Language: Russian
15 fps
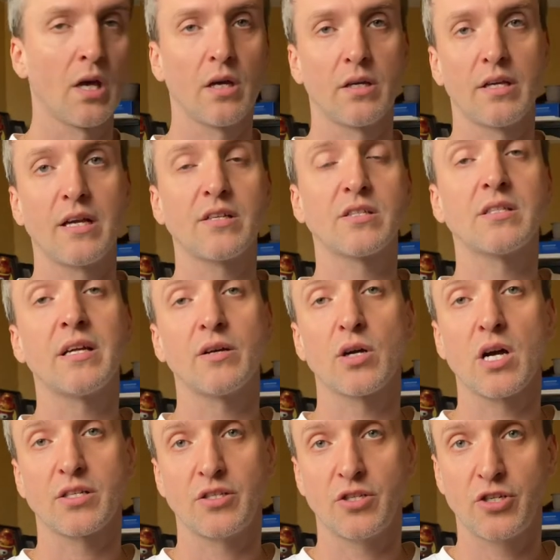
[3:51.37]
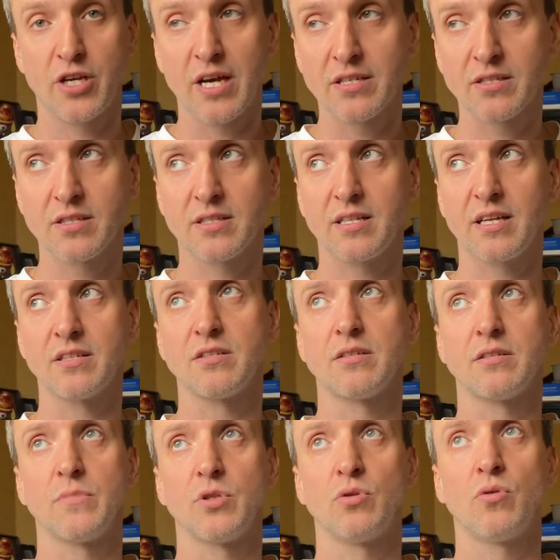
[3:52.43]
Я не знаю, как сейчас,
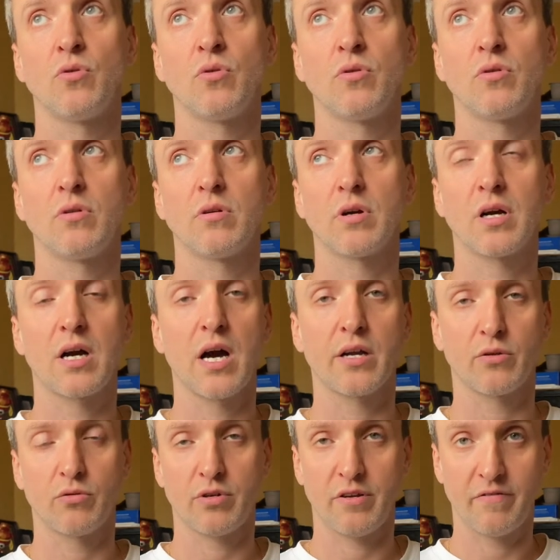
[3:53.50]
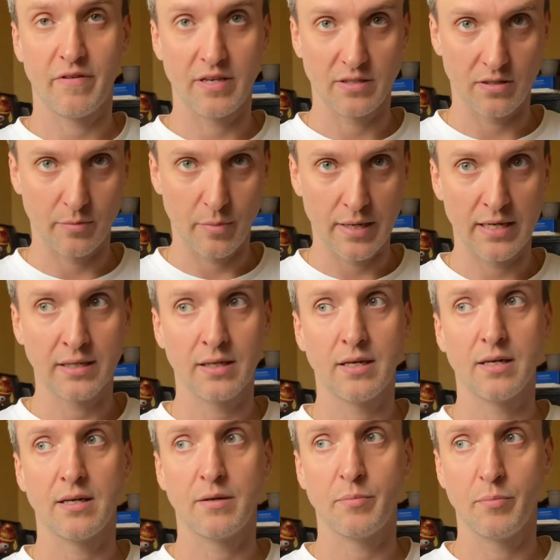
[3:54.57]
кстати, но карту
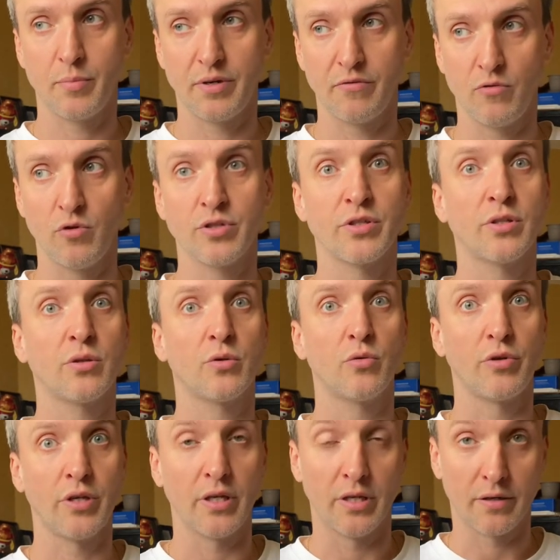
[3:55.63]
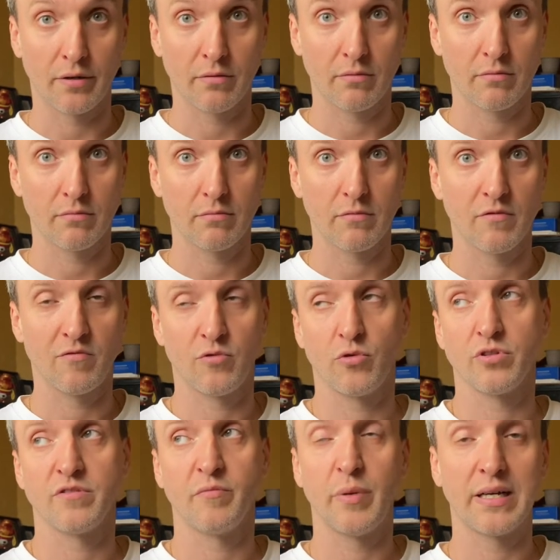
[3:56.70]
Райфайзенбанка привозит курьер. Ну, то
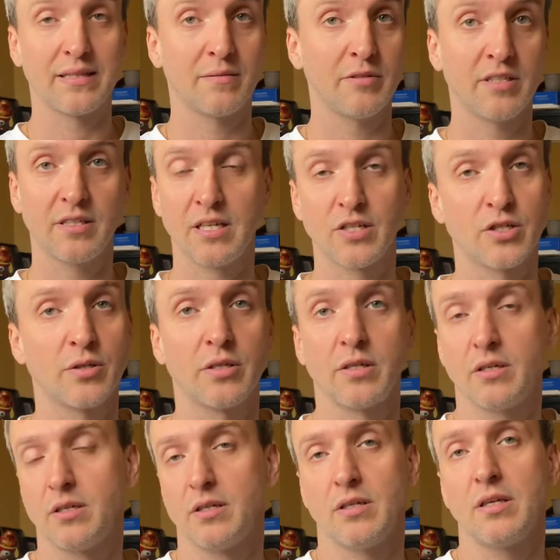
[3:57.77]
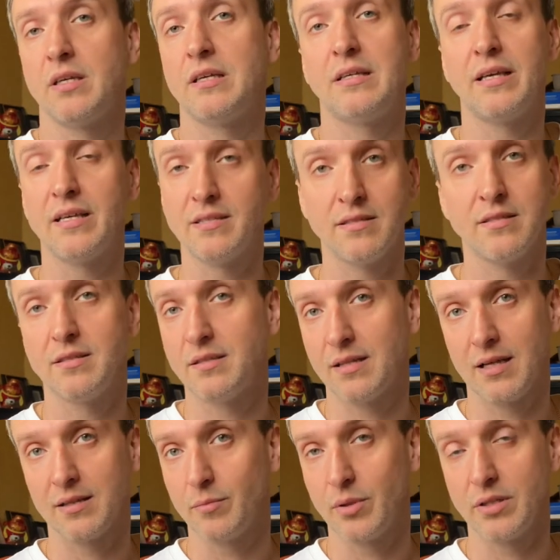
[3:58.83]
есть в банк мне даже ездить не
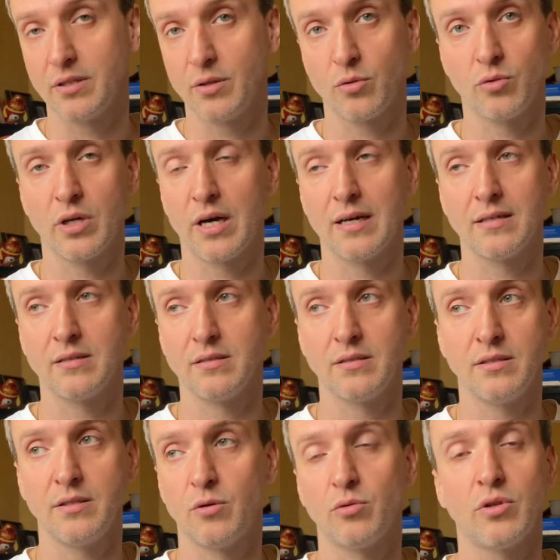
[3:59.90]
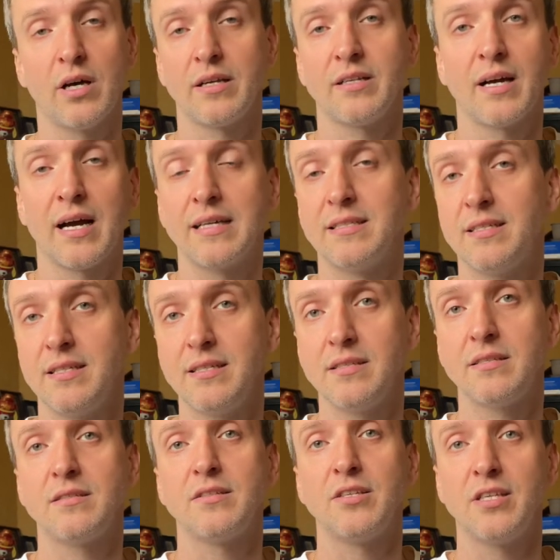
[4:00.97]
надо было никуда, никуда не
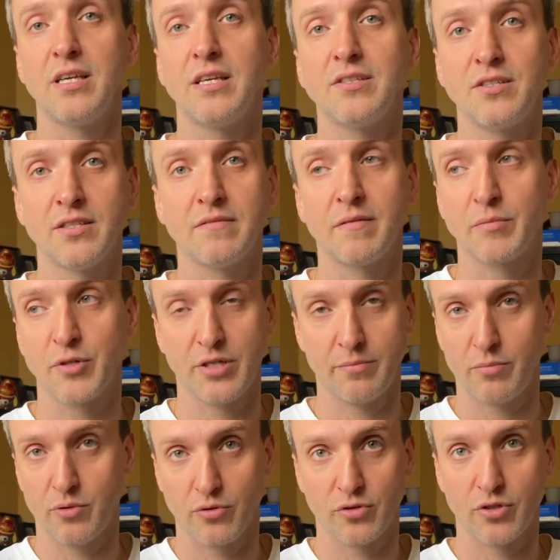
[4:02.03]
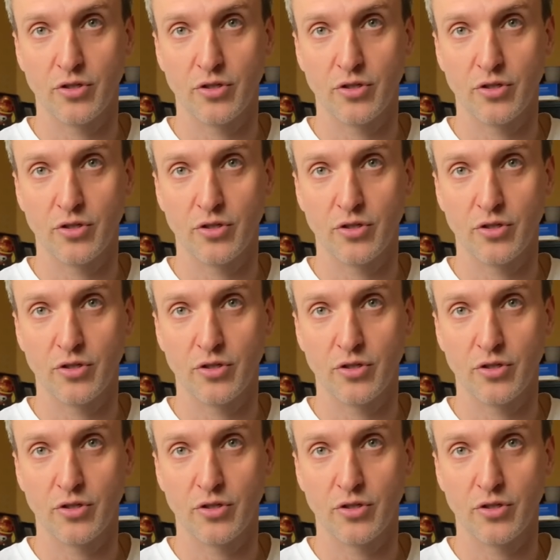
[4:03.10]
ходить, не ездить, вообще просто